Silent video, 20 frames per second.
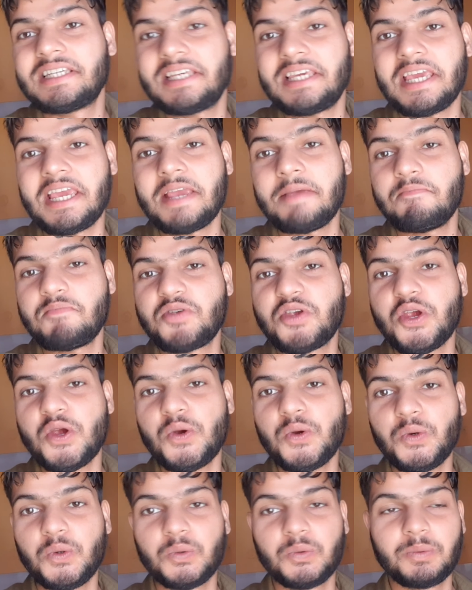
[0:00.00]
केम छो
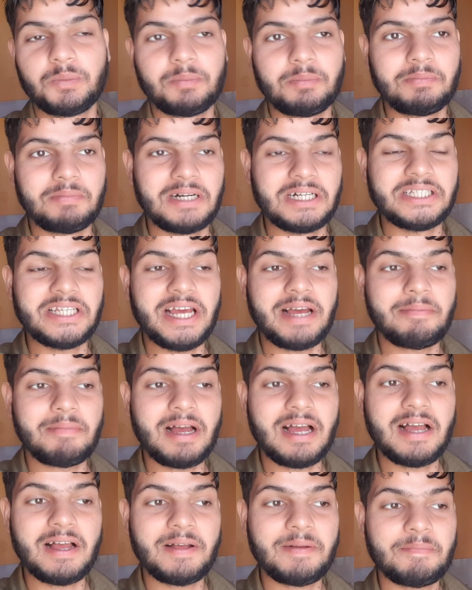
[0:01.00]

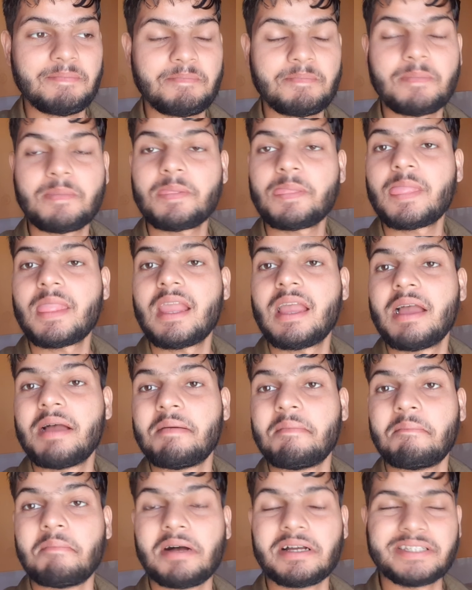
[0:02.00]
मजामा
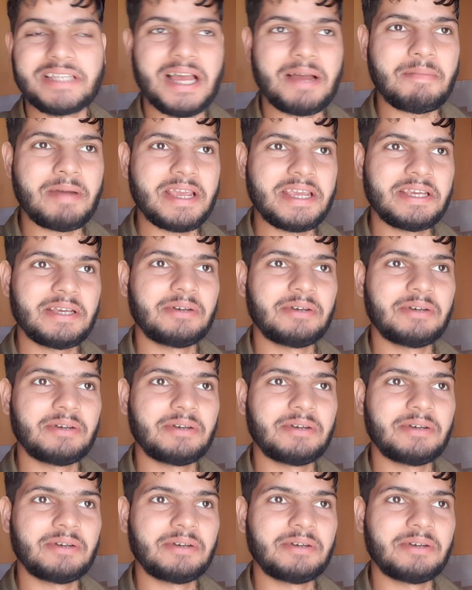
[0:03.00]
मजामा ही